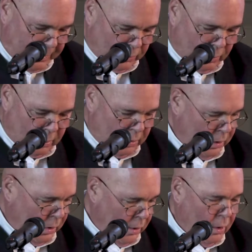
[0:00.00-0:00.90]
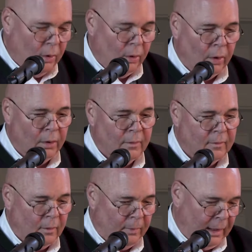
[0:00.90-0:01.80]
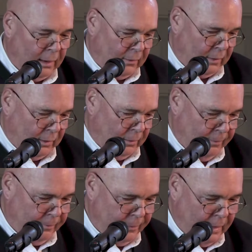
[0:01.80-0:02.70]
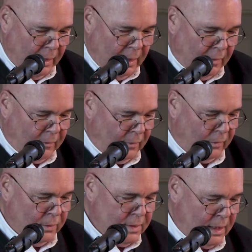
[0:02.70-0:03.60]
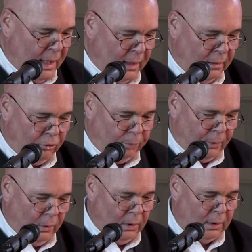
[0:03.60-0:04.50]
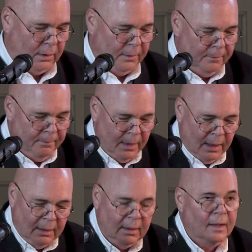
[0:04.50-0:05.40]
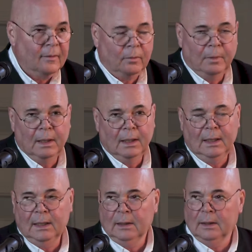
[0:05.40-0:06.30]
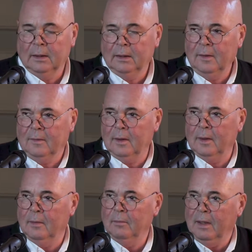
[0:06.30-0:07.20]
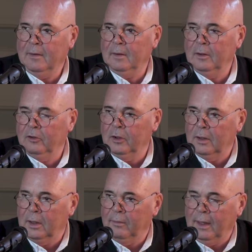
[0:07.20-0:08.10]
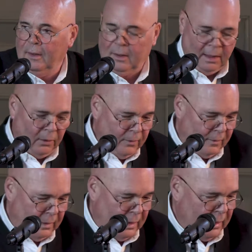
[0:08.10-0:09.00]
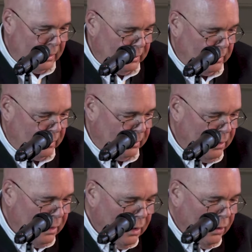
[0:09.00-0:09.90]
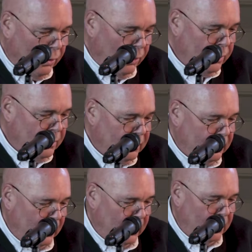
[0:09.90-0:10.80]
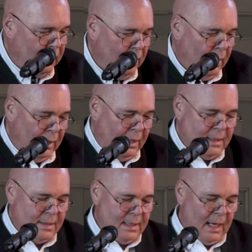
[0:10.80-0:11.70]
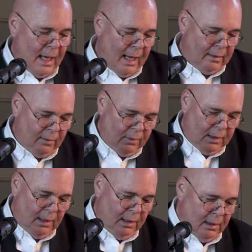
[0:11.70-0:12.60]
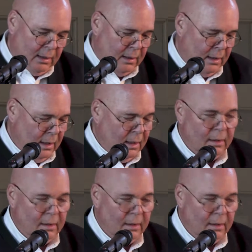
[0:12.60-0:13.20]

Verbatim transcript: Bio und so weiter. Es ist unser Anspruch, dass wir hier diese Message in die Welt hinaustragen, und äh, letztes Jahr hatten wir hier